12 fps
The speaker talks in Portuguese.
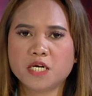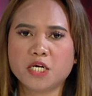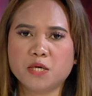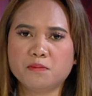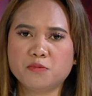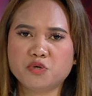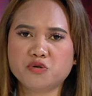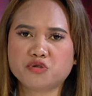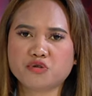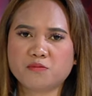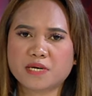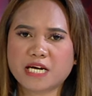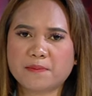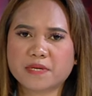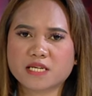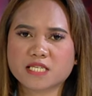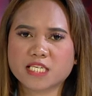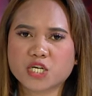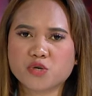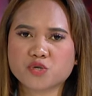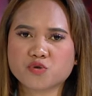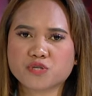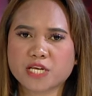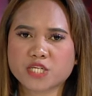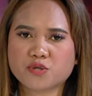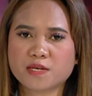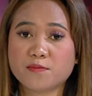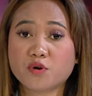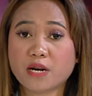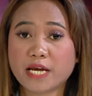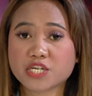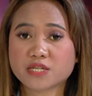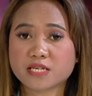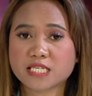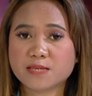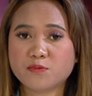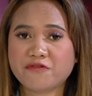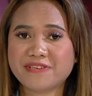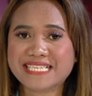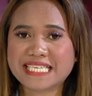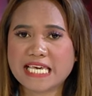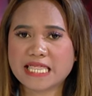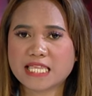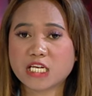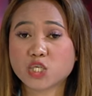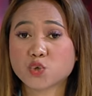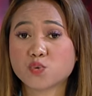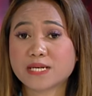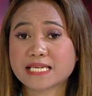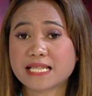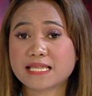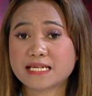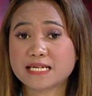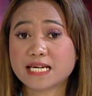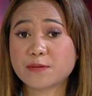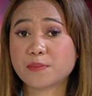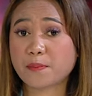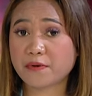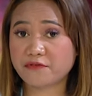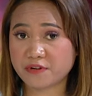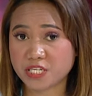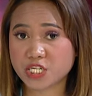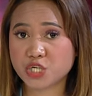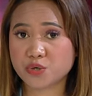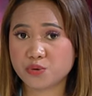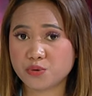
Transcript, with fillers: O mundo toma que aprecia o sucesso Timor-Leste se me visita Sua Santidade Papa Francisco.